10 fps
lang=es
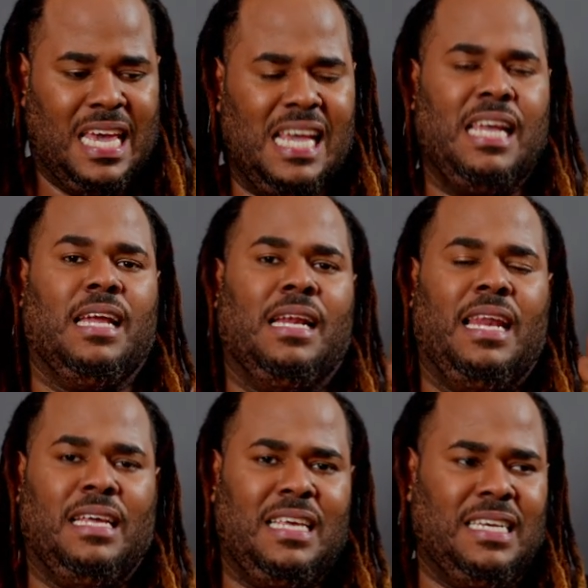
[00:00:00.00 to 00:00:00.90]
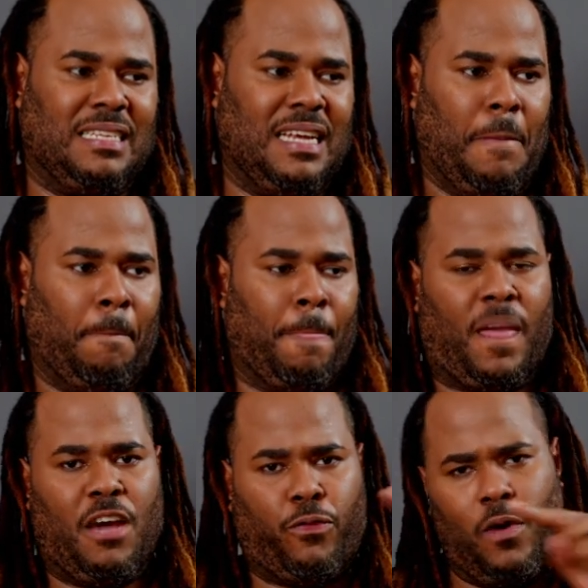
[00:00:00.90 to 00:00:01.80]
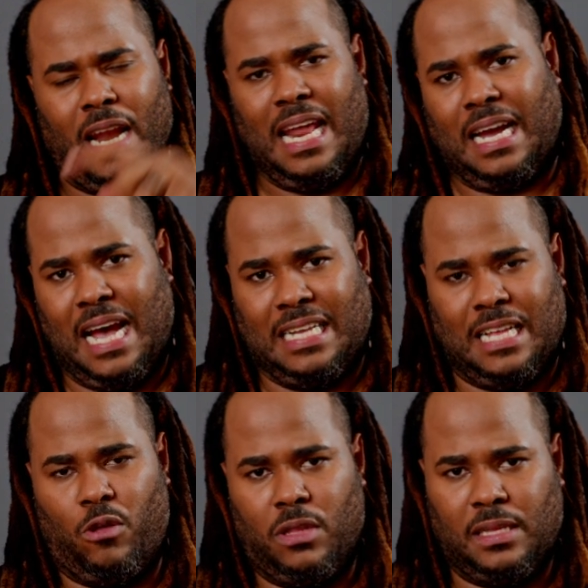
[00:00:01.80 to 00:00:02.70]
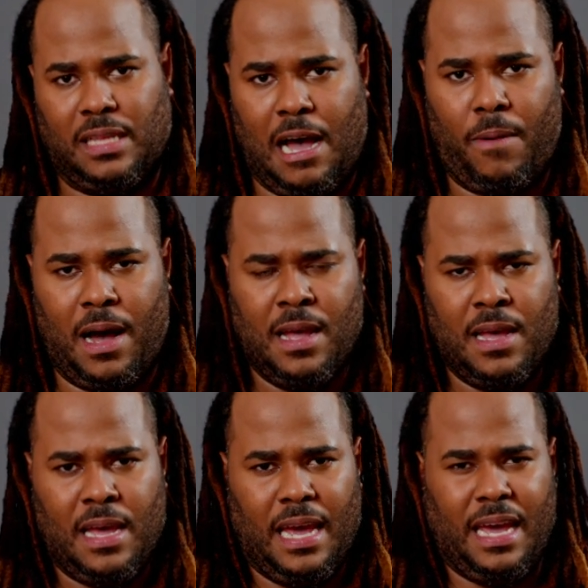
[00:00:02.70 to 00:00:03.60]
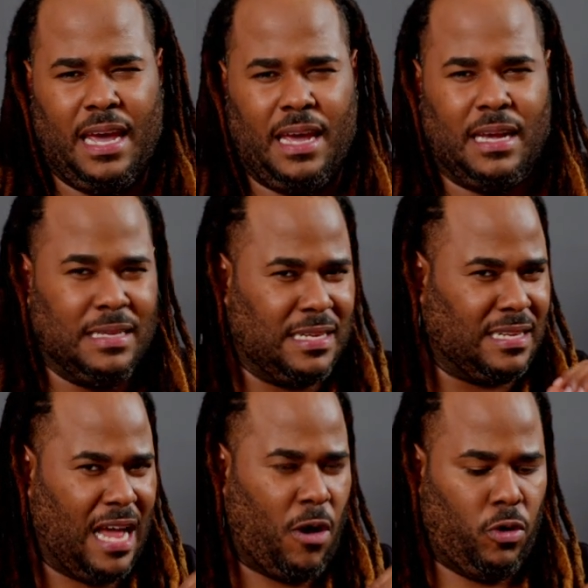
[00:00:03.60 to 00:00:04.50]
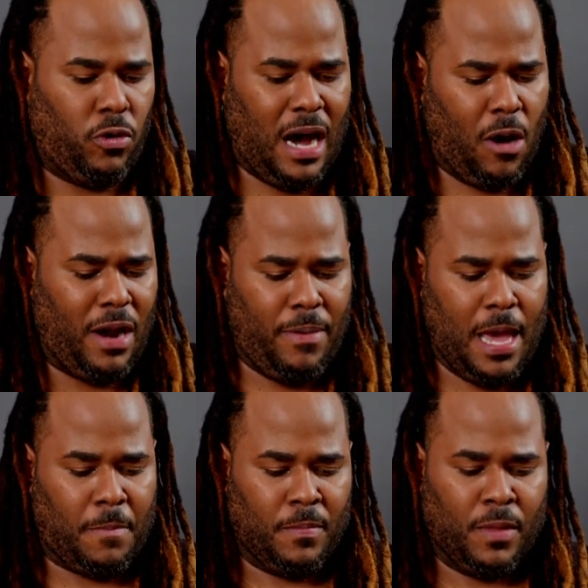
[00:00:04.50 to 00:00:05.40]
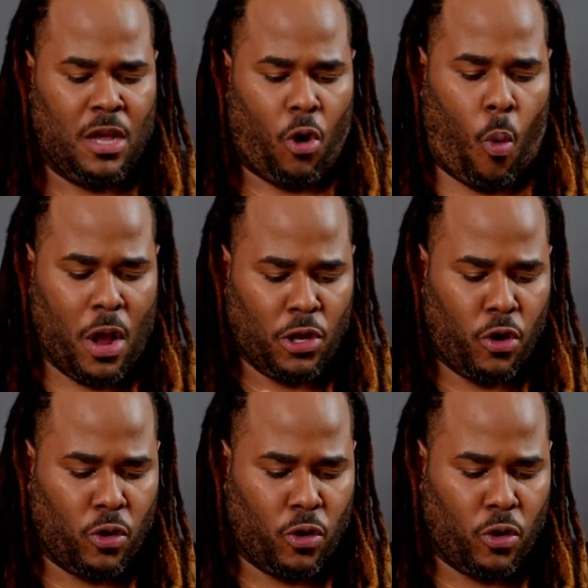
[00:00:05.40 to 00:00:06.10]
y le dice que fuera a la casa donde estaba eh, Saulo. Ahora bien, cuando